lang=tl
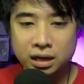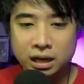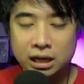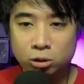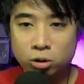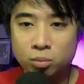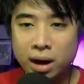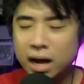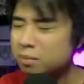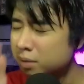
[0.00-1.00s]

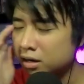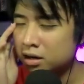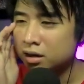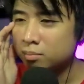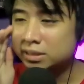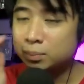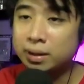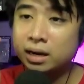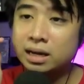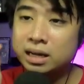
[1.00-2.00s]
hinulma ay par basta
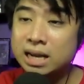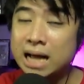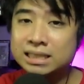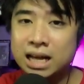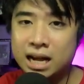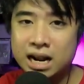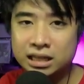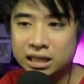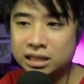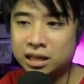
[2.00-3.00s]
parang hinasa ka na
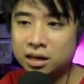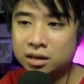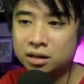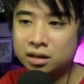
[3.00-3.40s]
ng, ng,